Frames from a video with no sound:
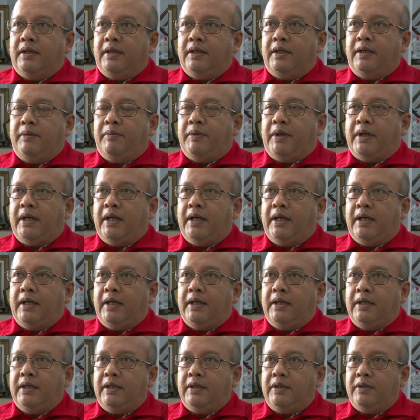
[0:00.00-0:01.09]
Di mana
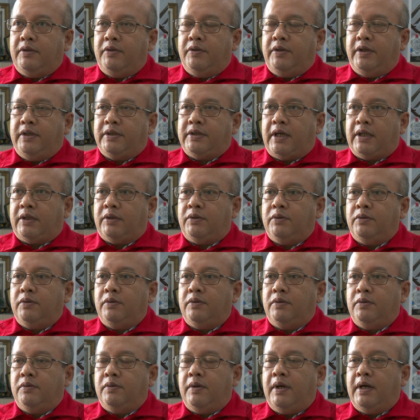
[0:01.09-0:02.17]
unit 1,
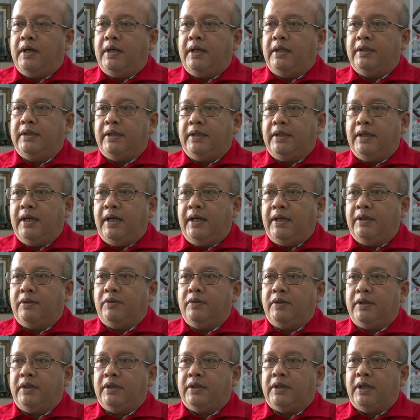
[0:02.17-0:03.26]
2, dan 3
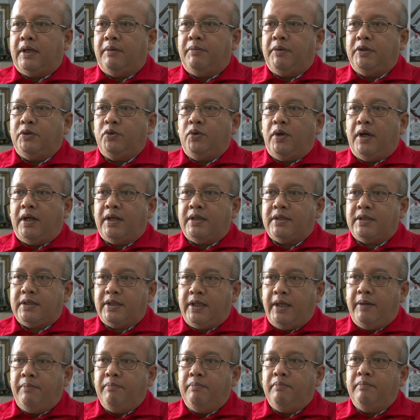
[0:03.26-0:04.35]
itu kita menjual
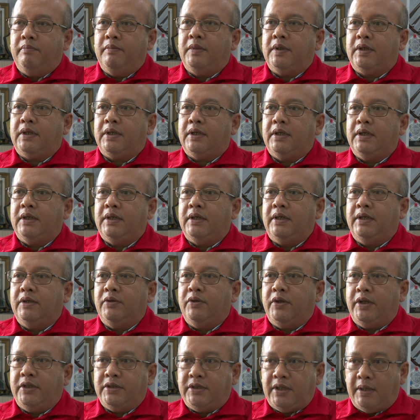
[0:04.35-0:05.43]
steam ke
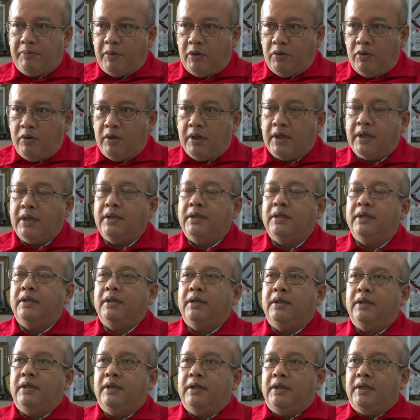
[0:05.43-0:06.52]
Indonesia Power.
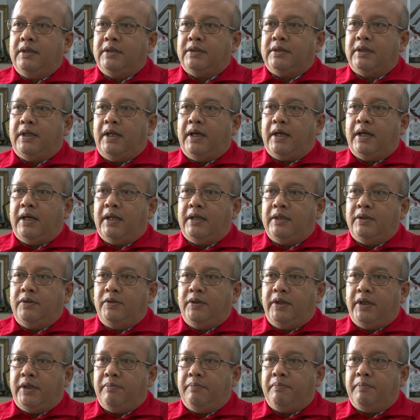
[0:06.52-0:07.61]
Sedangkan
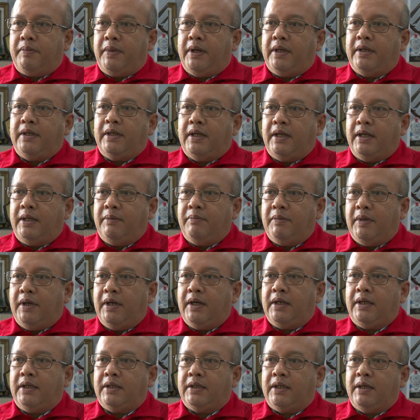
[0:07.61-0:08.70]
unit 4 dan
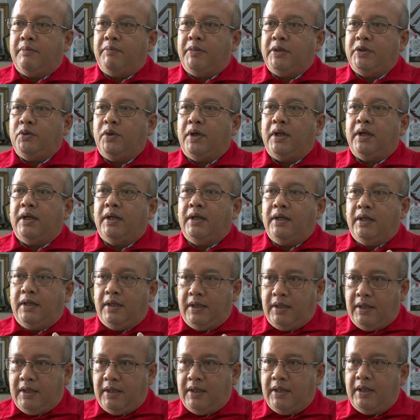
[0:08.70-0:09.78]
5 kita menjual
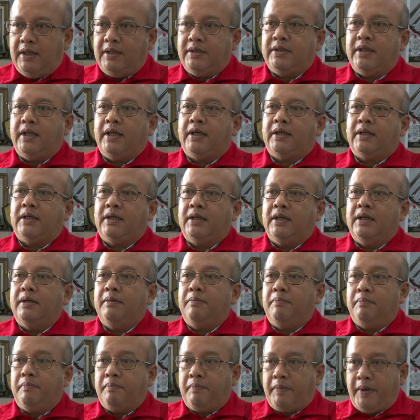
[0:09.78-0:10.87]
uh, listrik ke
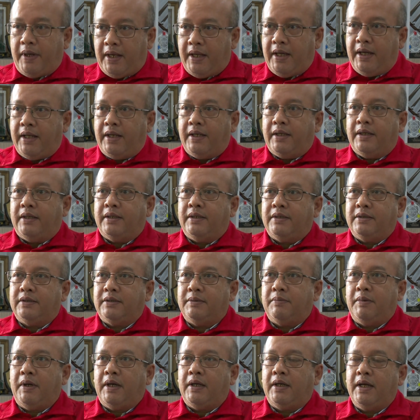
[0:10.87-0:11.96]
PLN
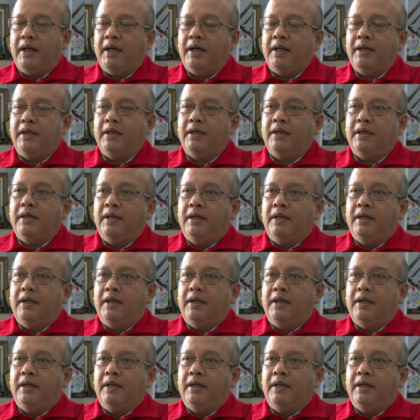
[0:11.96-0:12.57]
sebagai